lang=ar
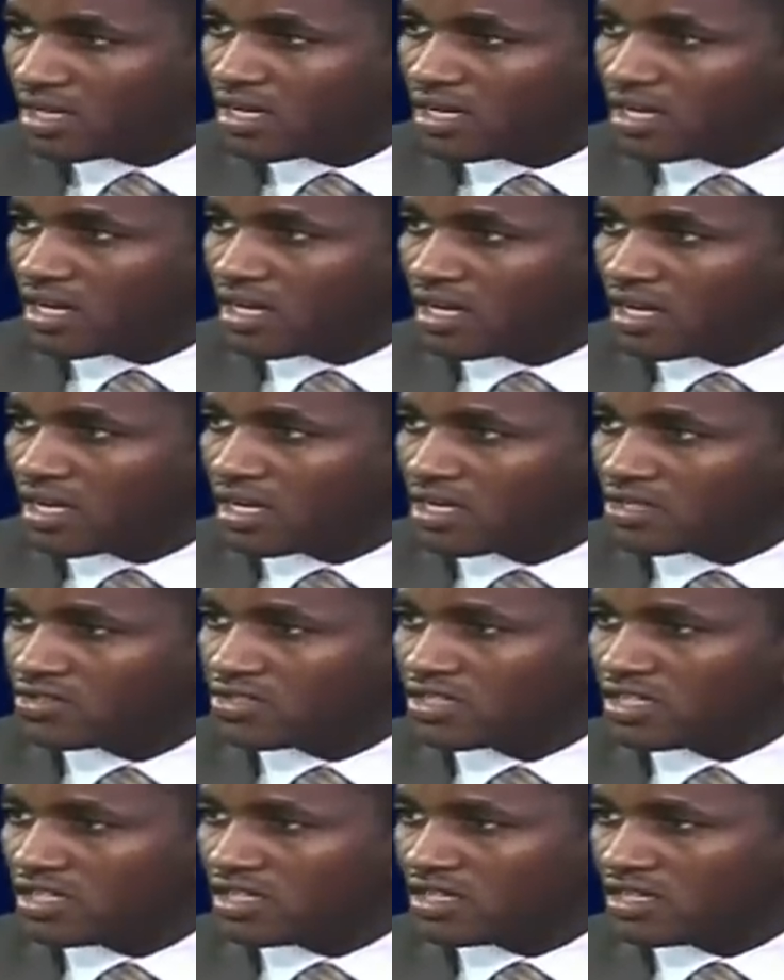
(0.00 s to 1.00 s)
آه،
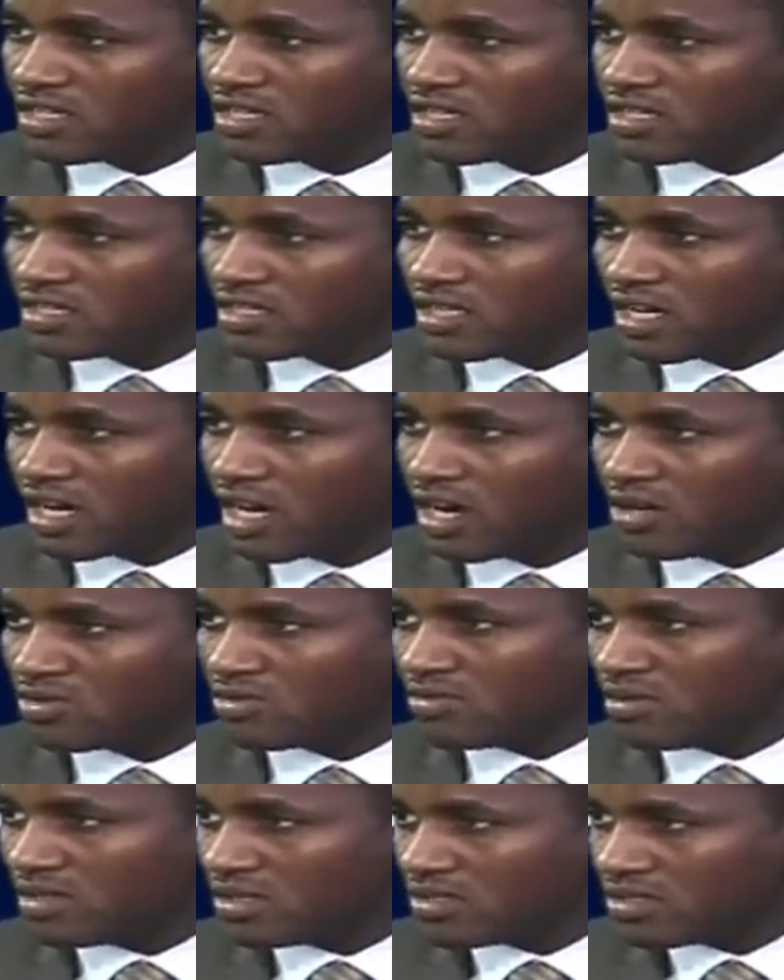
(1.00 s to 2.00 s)
السن
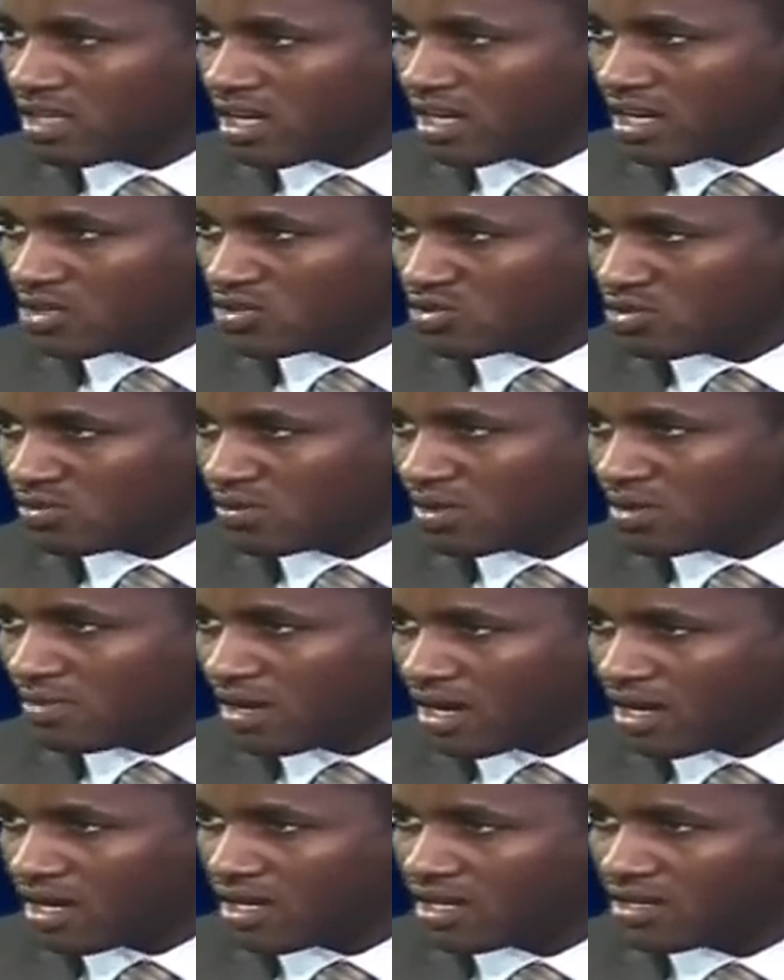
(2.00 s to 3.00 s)
التقاعد عند الرجل
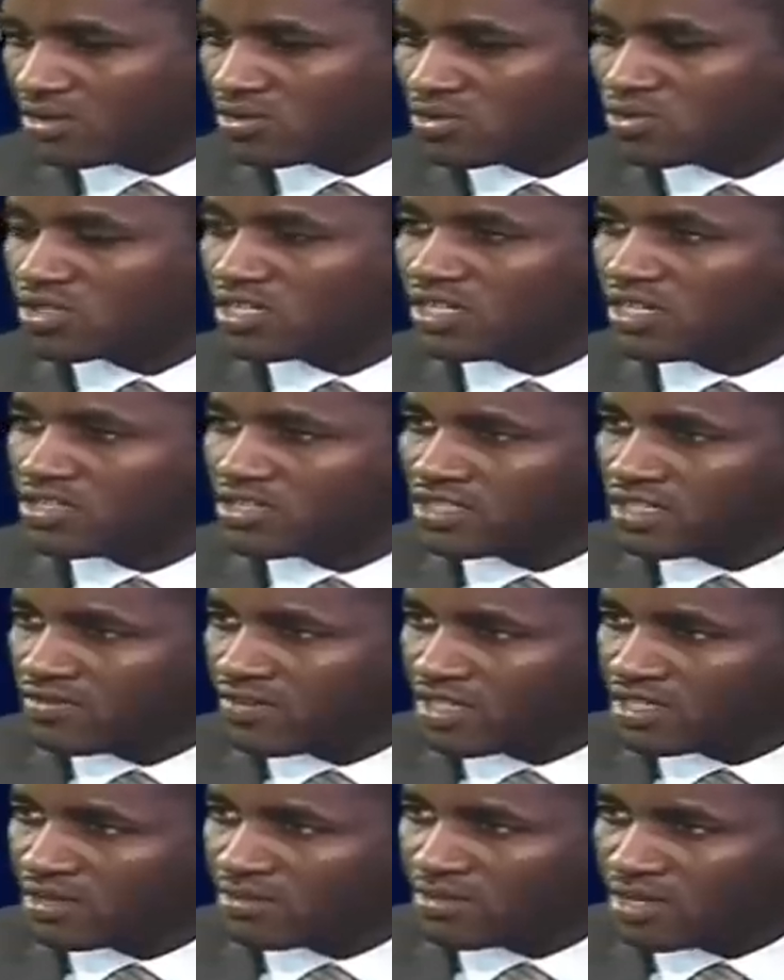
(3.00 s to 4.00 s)
والمرأة أو سن
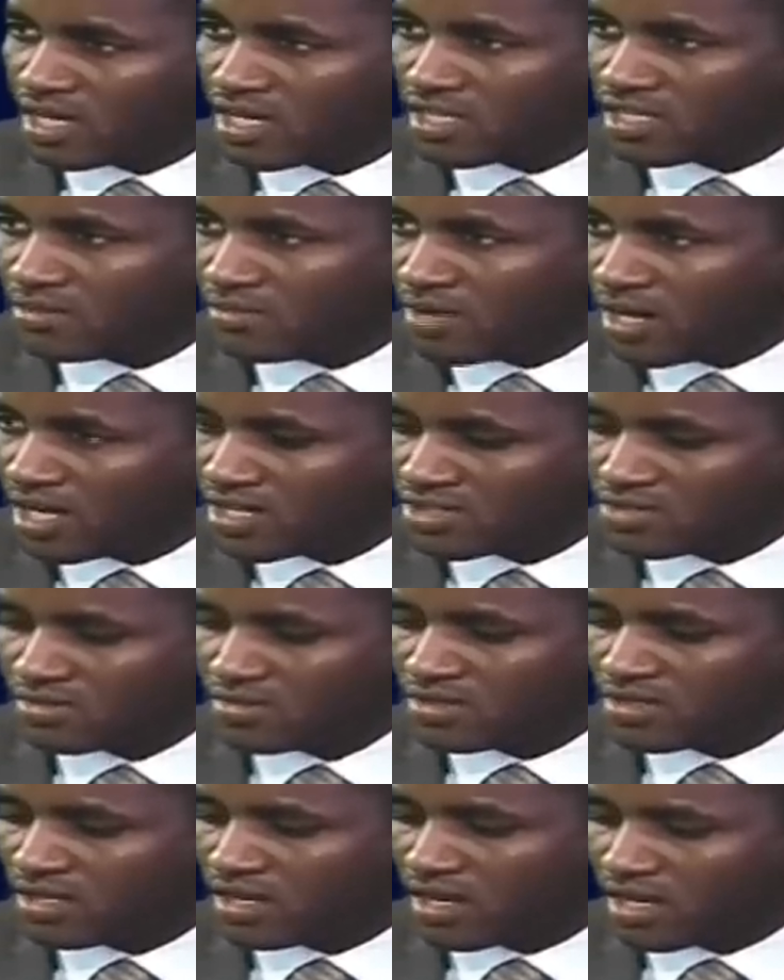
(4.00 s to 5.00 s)
الاستفادة من هذا
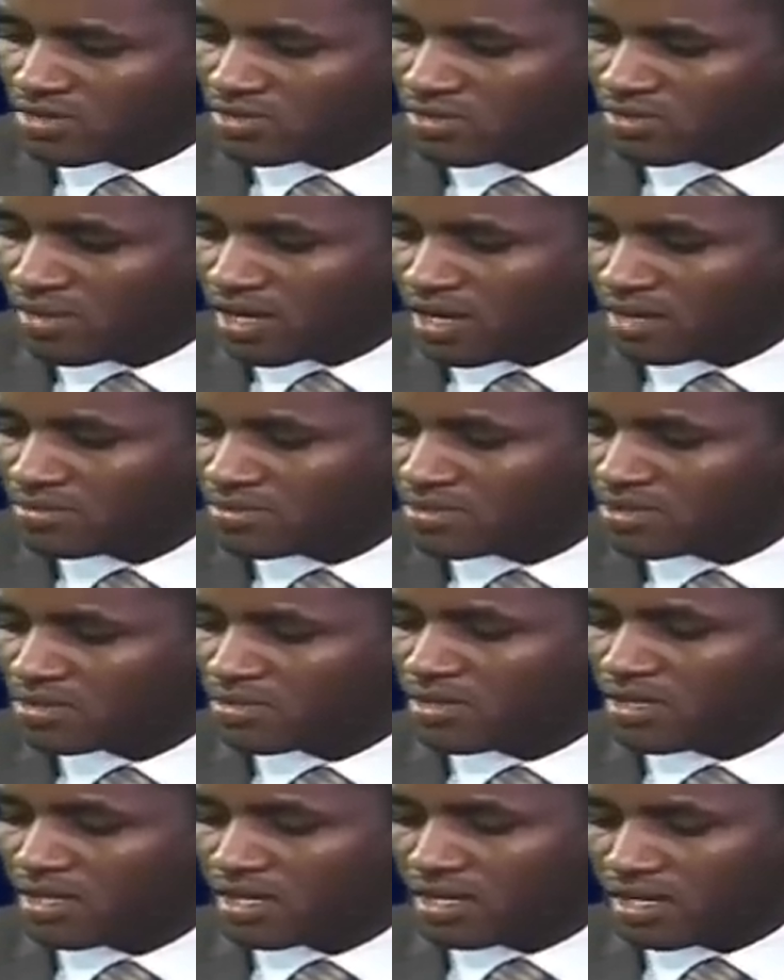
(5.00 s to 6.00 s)
المعاش عند الرجل والمرأة
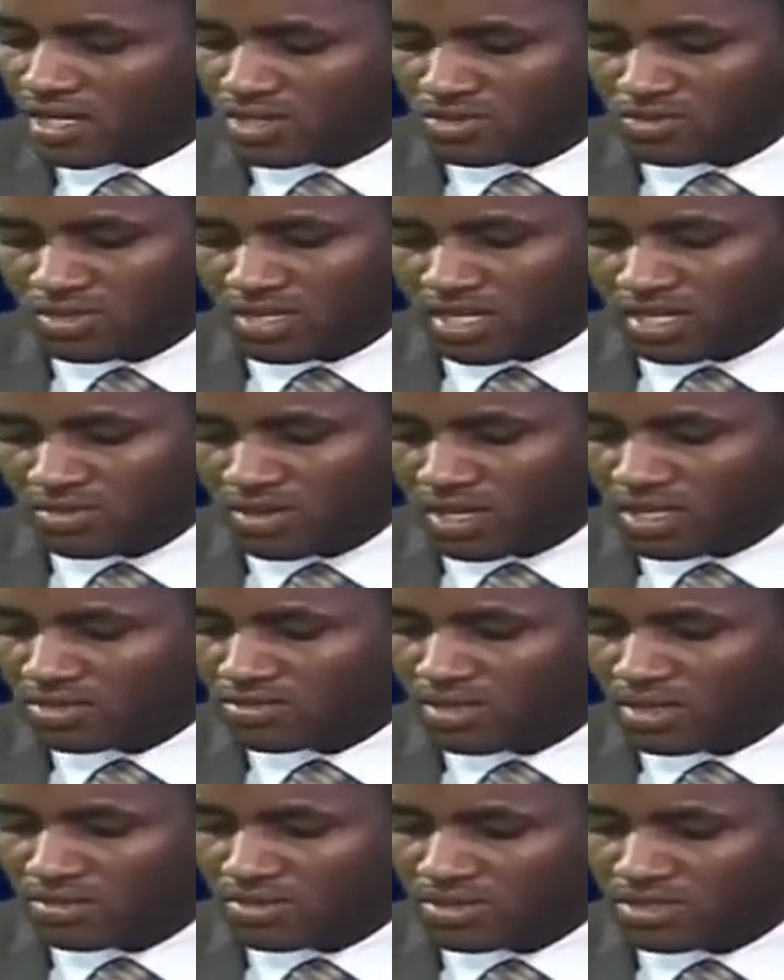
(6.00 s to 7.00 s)
بالنسبة للرجل كان
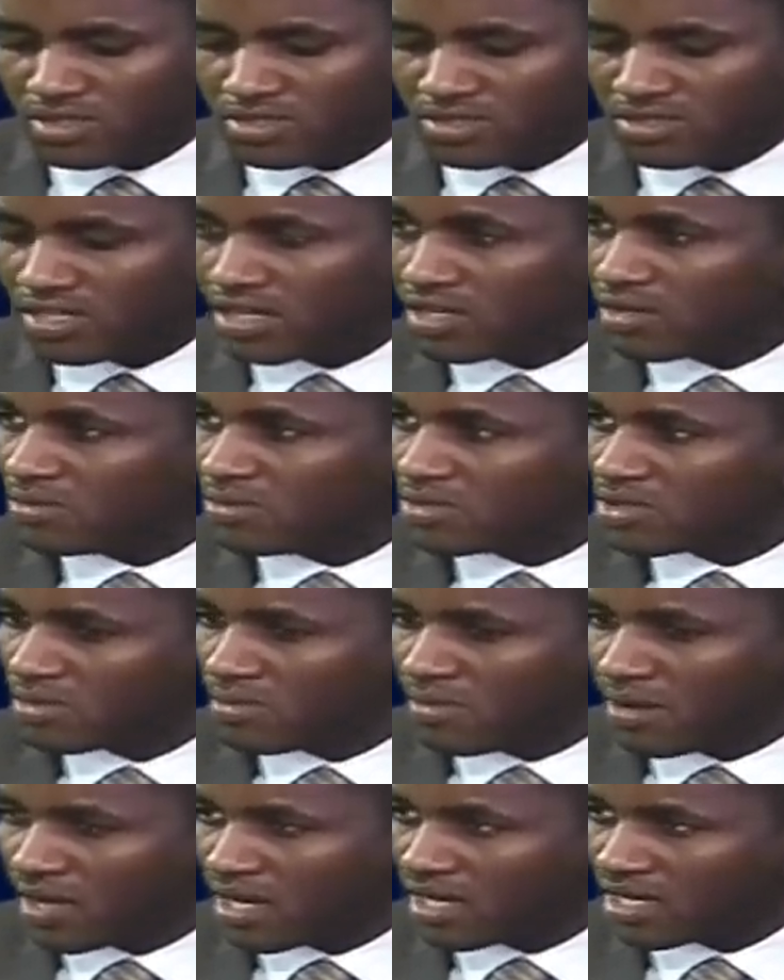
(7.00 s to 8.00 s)
يحددها ب 60 سنة
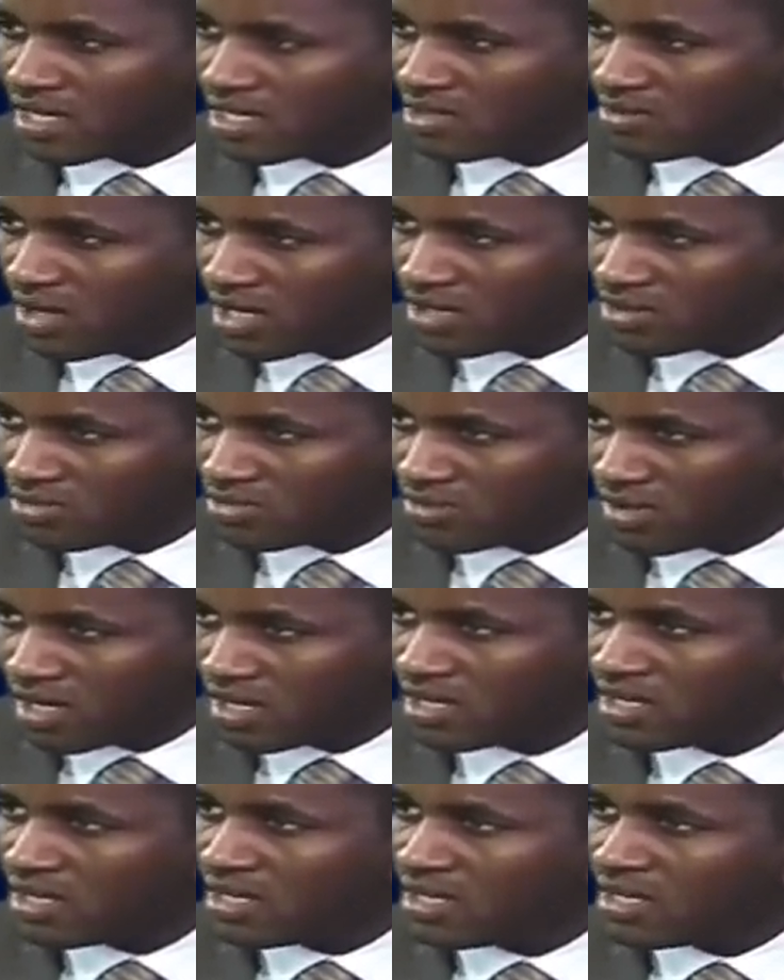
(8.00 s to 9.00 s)
وبالنسبة للمرأة كان
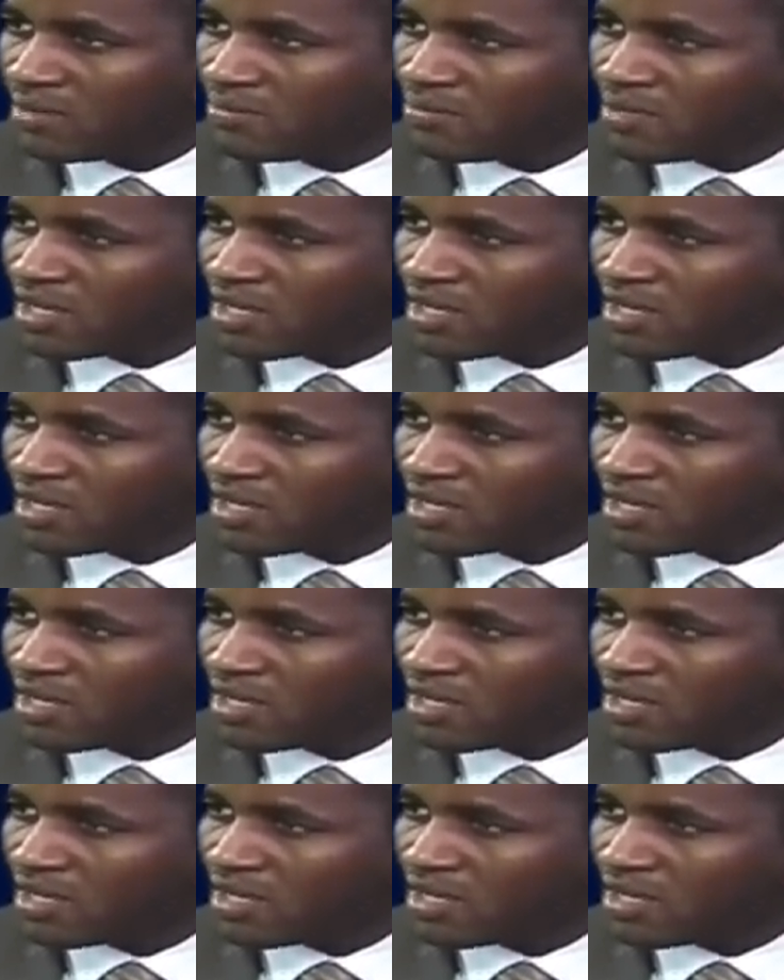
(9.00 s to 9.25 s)
يحددها ب